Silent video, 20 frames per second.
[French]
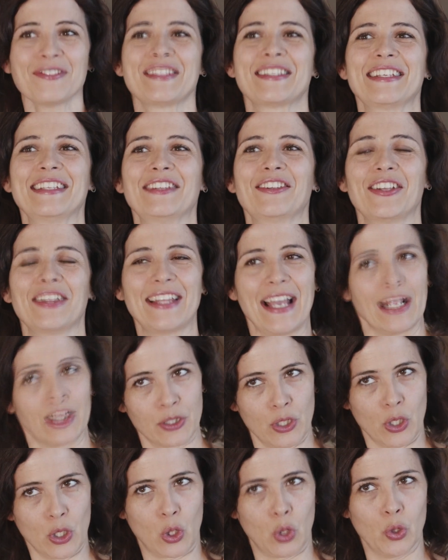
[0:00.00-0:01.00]
c'est d'être
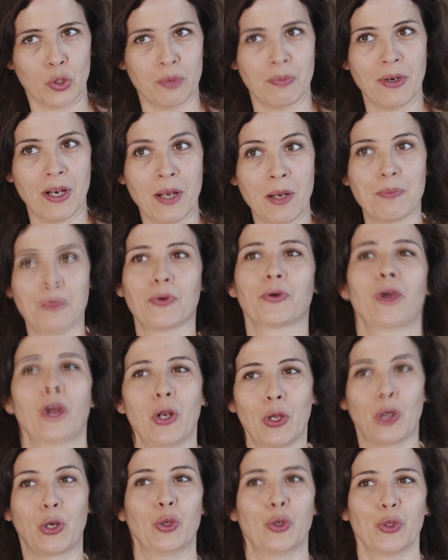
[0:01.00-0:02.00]
le clown blanc pour que
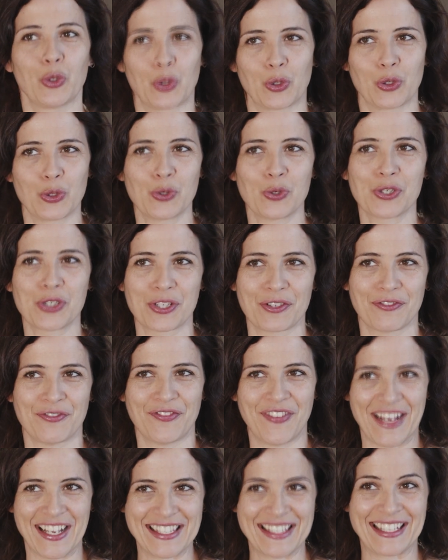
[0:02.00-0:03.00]
le clown rouge
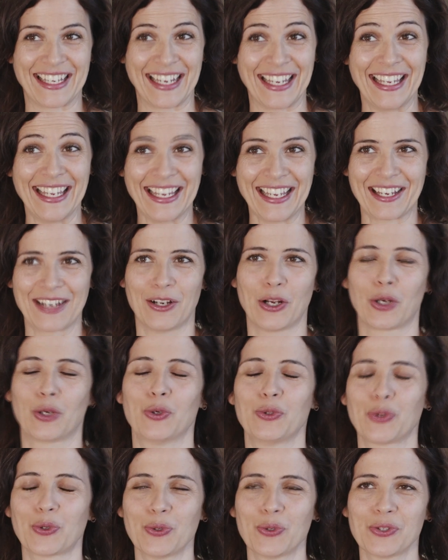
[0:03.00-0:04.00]
fasse rire. Le
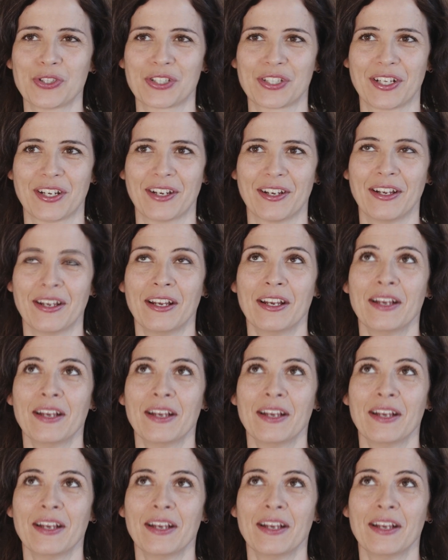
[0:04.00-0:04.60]
clown rouge euh,